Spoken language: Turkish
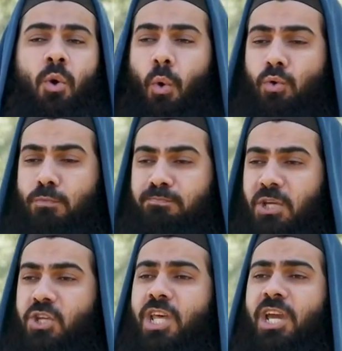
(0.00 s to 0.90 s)
Onun
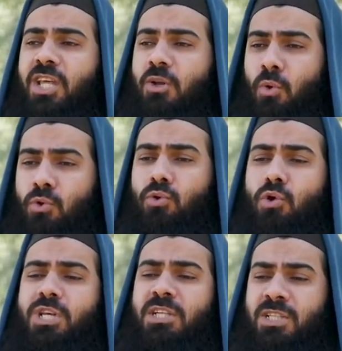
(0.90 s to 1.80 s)
peşinde giden, onu
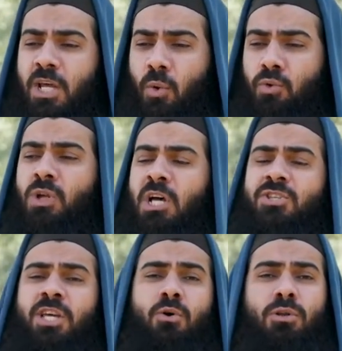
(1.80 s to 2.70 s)
dost edinen, onun
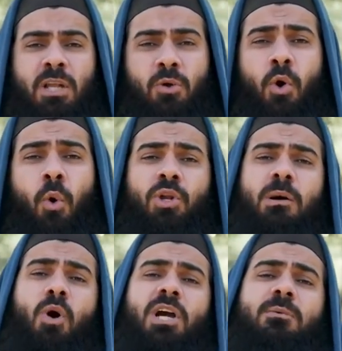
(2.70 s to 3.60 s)
askeri olan,
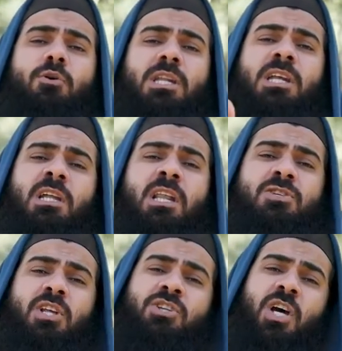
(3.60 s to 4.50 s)
ona muhakeme olanlar Allah
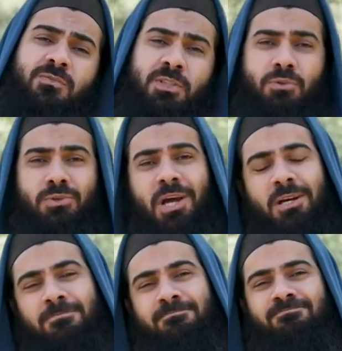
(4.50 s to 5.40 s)
Azze kafir diyor ya.
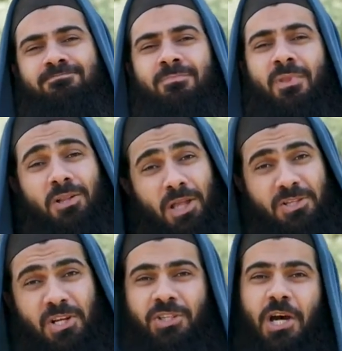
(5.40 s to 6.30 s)
Allah
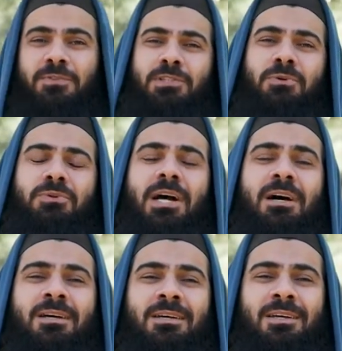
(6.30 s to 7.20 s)
Azze kafir diyor ya.